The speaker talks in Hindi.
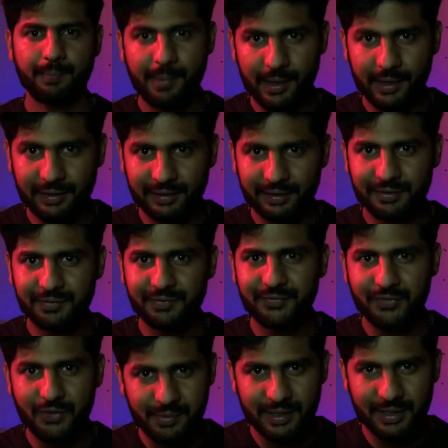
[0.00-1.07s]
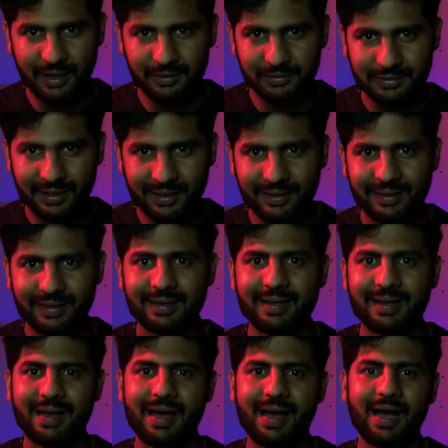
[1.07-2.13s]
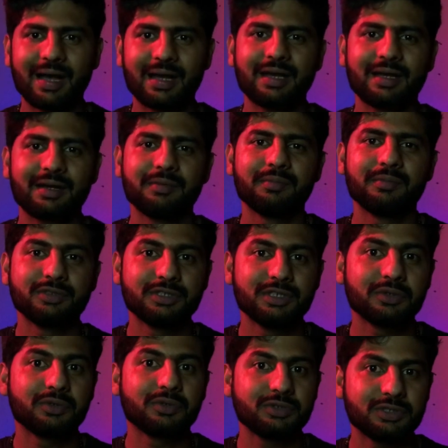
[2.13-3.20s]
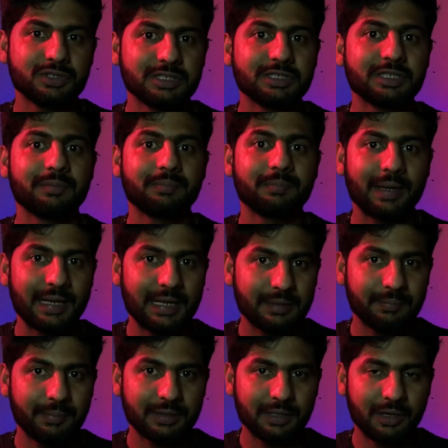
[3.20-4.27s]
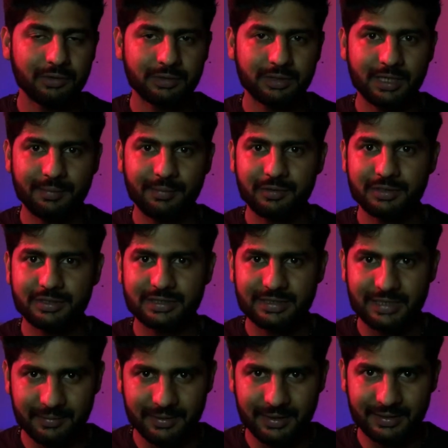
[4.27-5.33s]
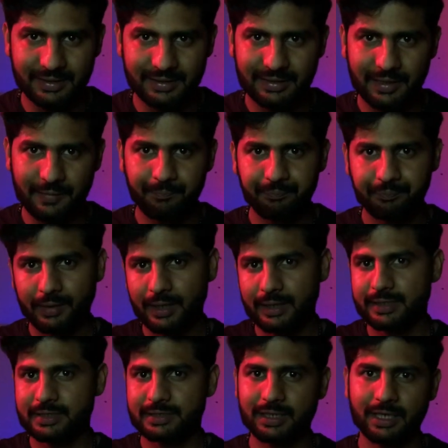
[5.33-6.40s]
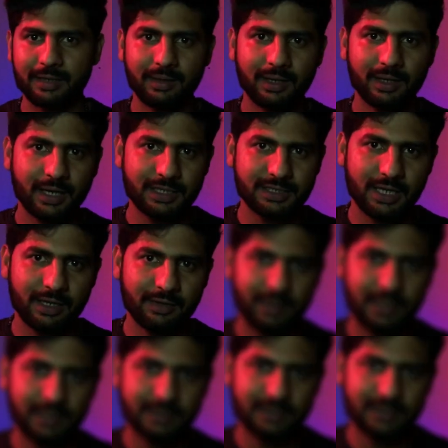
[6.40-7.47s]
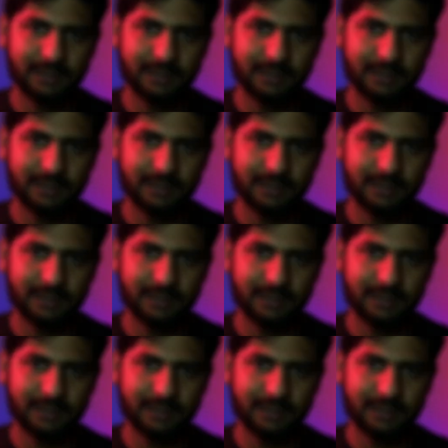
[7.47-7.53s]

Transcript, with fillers: पर वो भी ना होता अगर मुझे कुछ चीज़ें पहले ही पता होती या मैं कुछ स्किप कर देता जैसा कि मैं अगर कैशान वाले